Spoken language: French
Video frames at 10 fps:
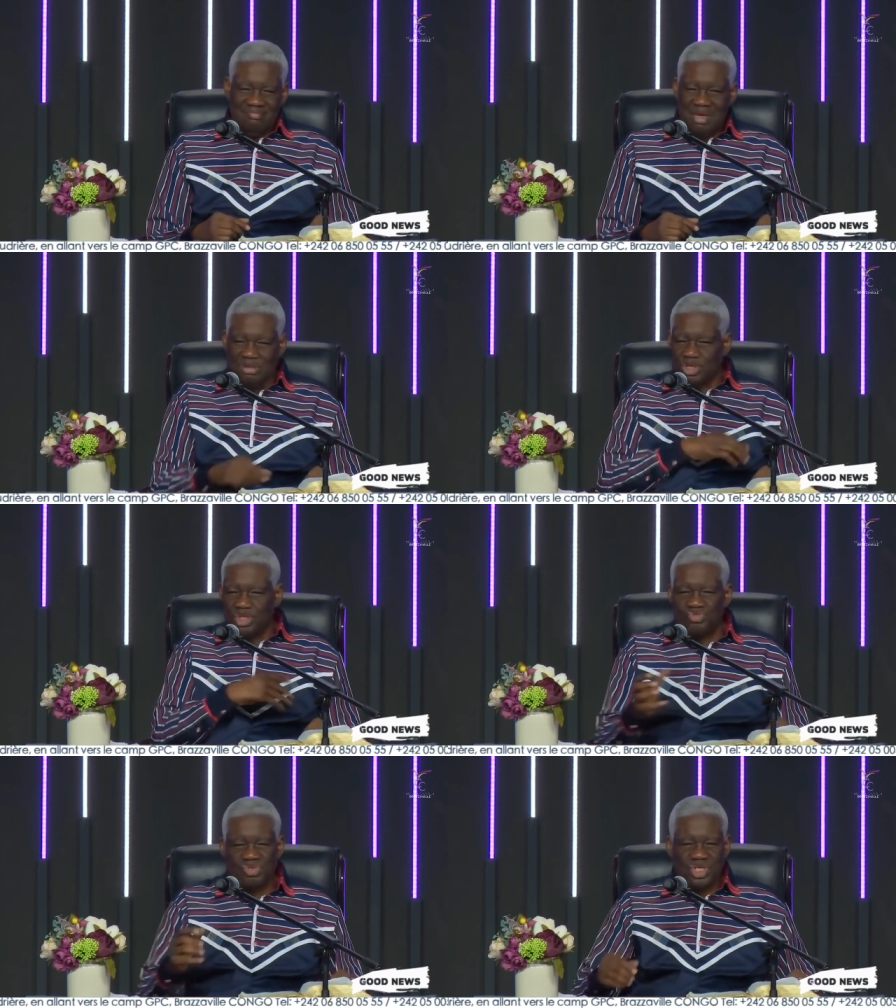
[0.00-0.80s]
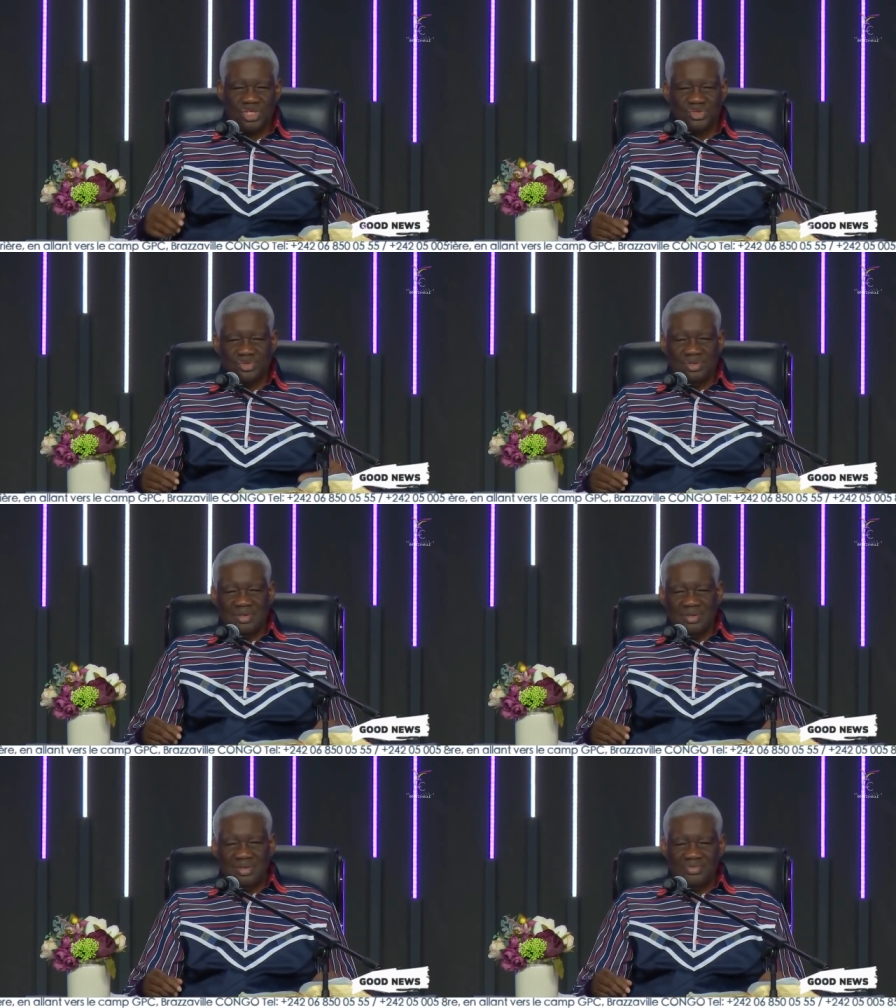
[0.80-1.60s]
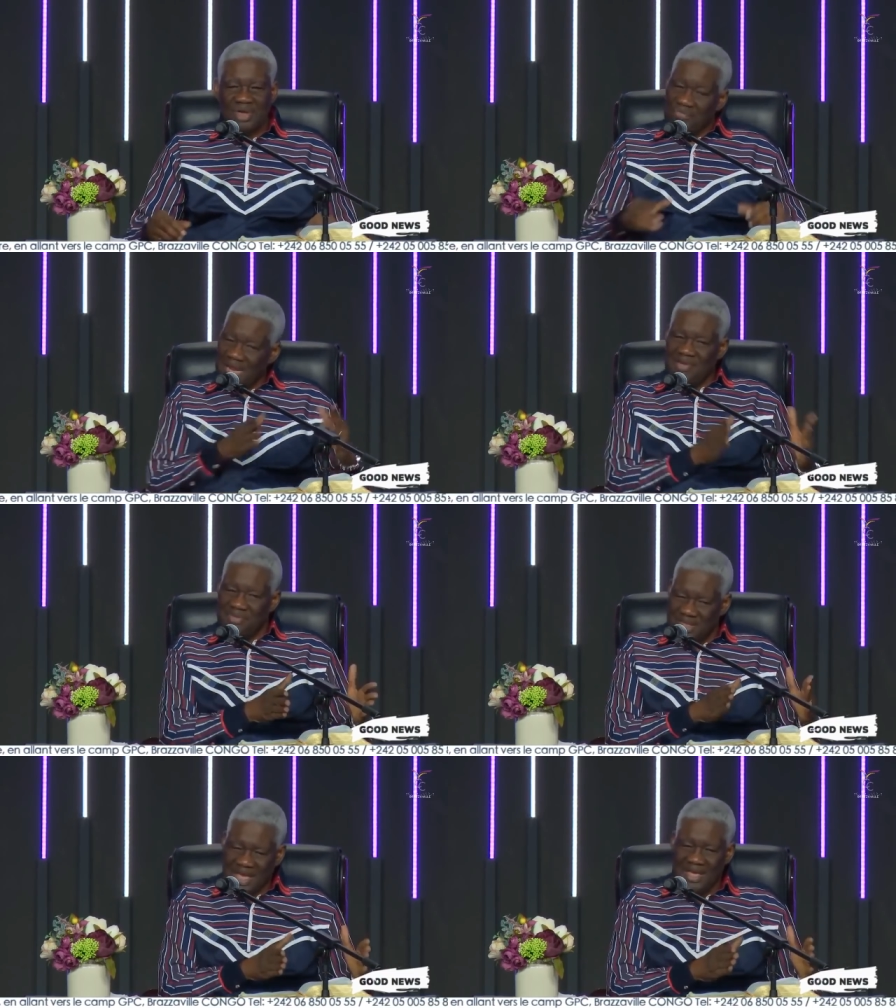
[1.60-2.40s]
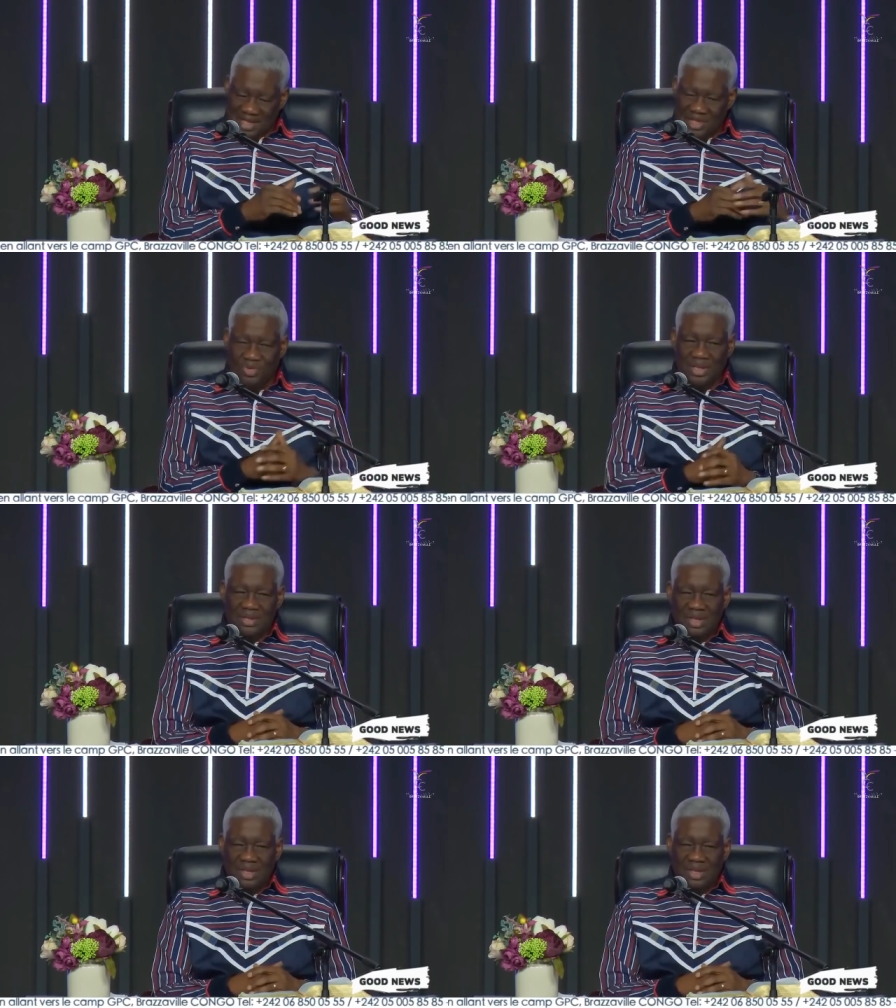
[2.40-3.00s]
Même si tu suis Jésus. Tu as vu la limite, hein? il dit oui.